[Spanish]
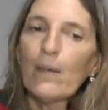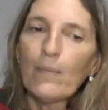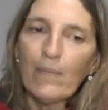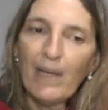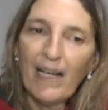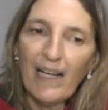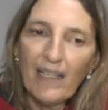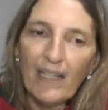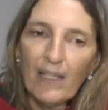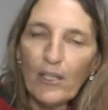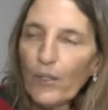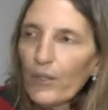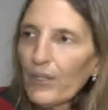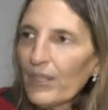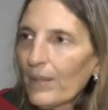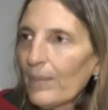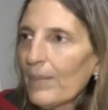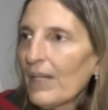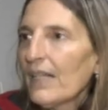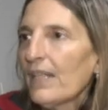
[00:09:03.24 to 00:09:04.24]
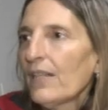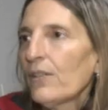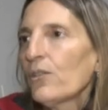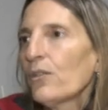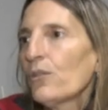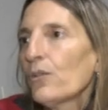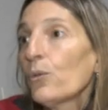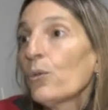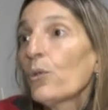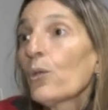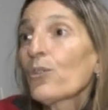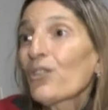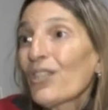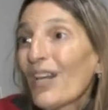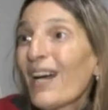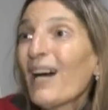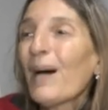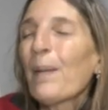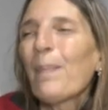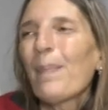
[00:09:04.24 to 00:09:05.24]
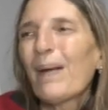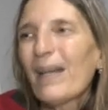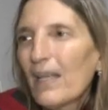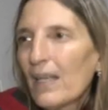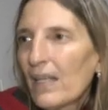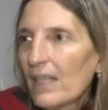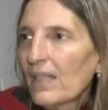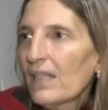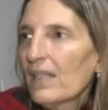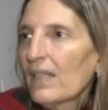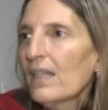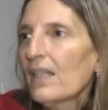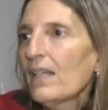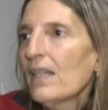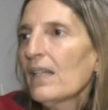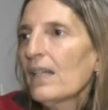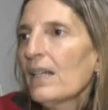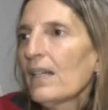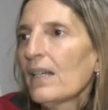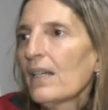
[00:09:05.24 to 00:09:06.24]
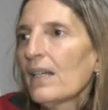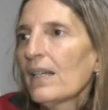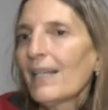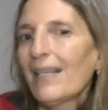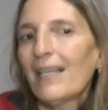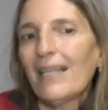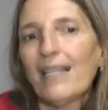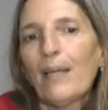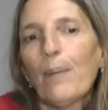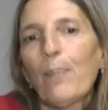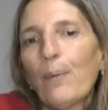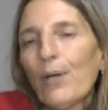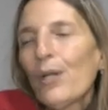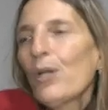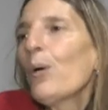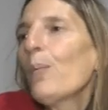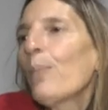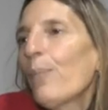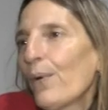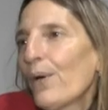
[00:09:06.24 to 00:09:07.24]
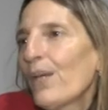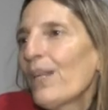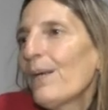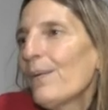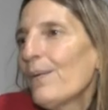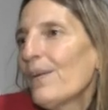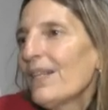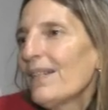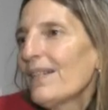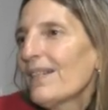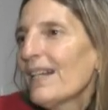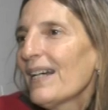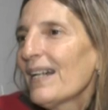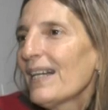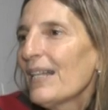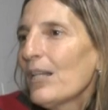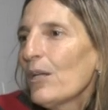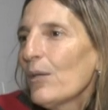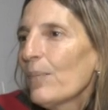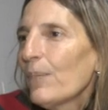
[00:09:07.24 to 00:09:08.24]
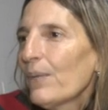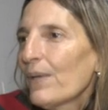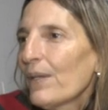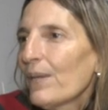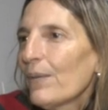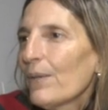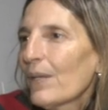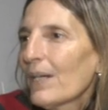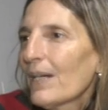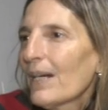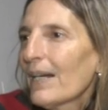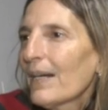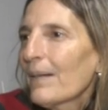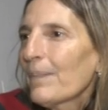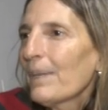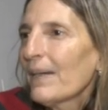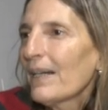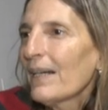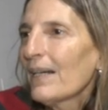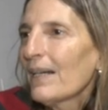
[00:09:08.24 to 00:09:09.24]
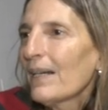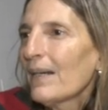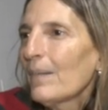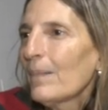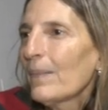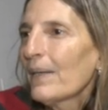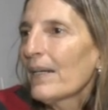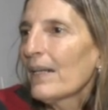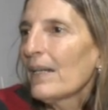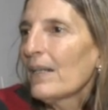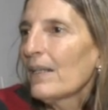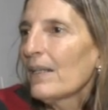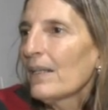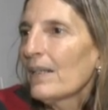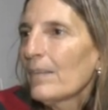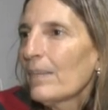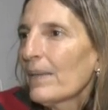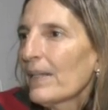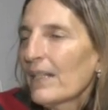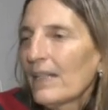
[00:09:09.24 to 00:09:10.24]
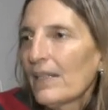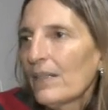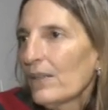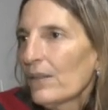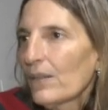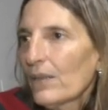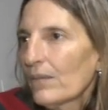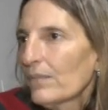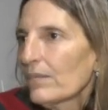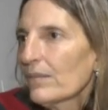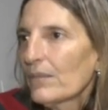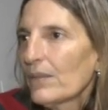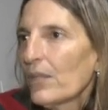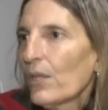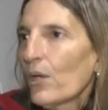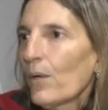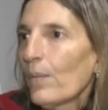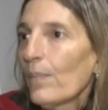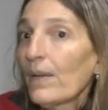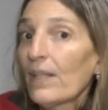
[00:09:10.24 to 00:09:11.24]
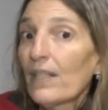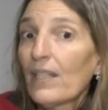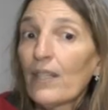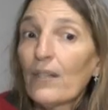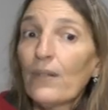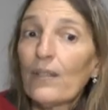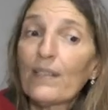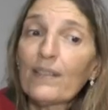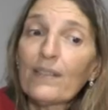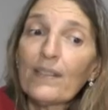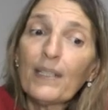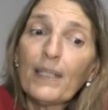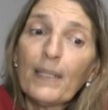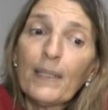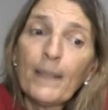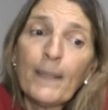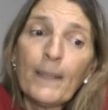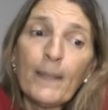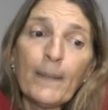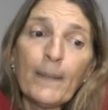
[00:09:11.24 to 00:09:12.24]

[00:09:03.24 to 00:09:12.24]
más en los temas en donde uno ya aprende y después lo puede brindar y lo puede volcar para, los, compañeros. Así que